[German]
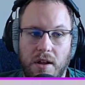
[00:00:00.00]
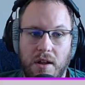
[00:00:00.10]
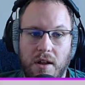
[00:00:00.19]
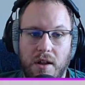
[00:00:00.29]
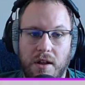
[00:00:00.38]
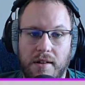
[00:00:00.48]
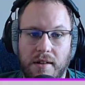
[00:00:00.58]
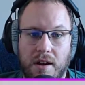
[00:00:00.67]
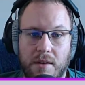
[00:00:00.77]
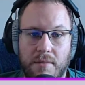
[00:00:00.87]
äh, ich
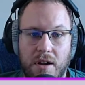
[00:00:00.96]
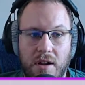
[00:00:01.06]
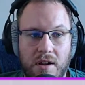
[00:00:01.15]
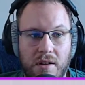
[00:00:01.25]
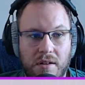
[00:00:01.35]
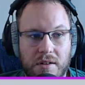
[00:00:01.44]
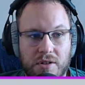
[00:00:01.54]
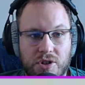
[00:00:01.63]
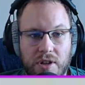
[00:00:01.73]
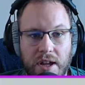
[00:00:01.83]
sag mal,
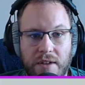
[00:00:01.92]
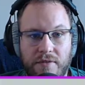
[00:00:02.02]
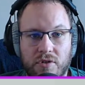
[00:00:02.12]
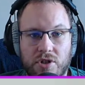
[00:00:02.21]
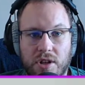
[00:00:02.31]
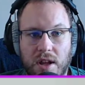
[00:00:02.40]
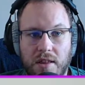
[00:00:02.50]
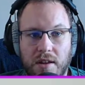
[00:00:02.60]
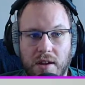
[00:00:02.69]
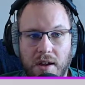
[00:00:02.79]
schnell
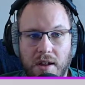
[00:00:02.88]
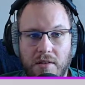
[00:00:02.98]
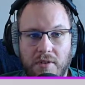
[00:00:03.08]
vonstatten geht.